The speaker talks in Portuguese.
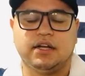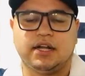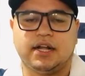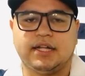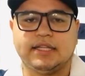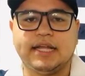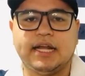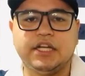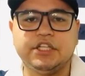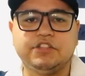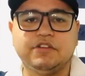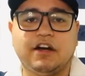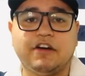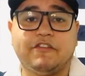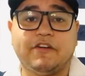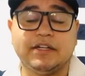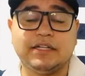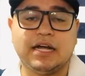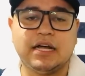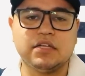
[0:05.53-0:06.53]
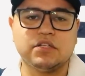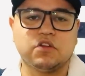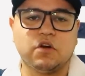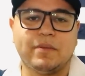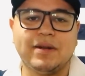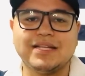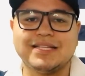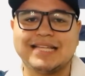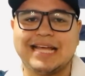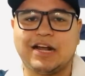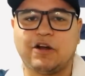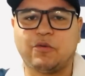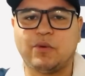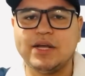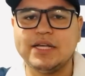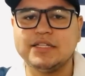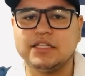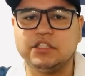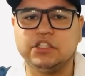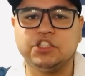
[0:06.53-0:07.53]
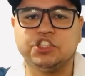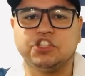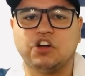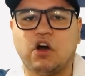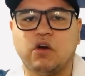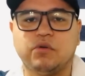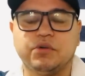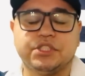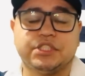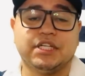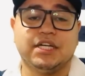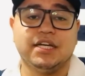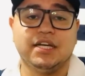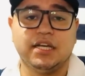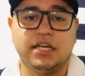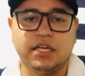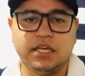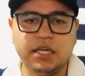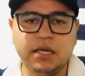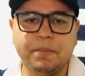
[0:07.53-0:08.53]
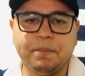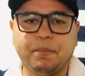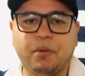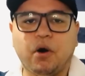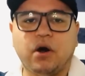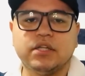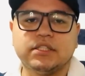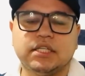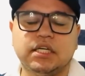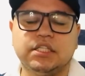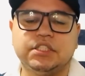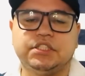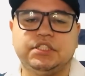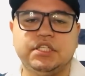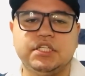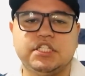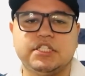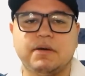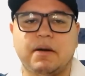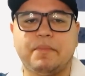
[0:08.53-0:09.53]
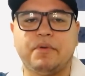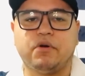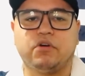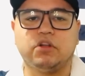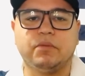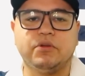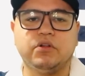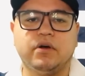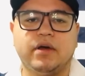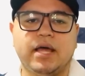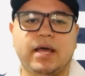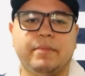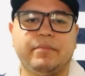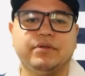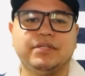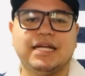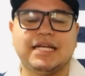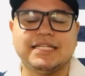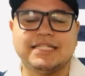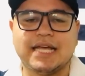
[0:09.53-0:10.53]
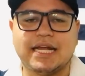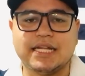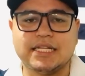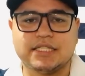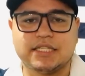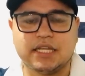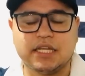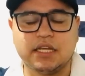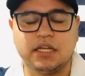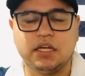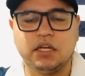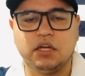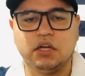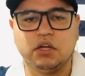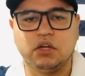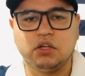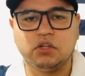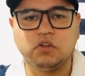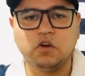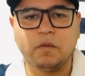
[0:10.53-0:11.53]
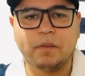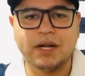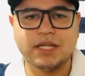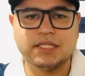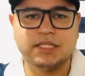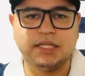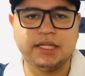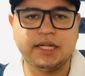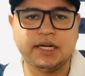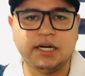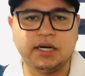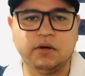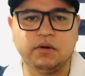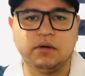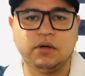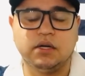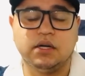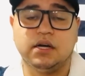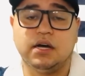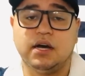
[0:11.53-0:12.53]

Galera, a gente vai falar sobre a sequência de jogos importantíssima para o Clube do Remo na Série C do Brasileirão.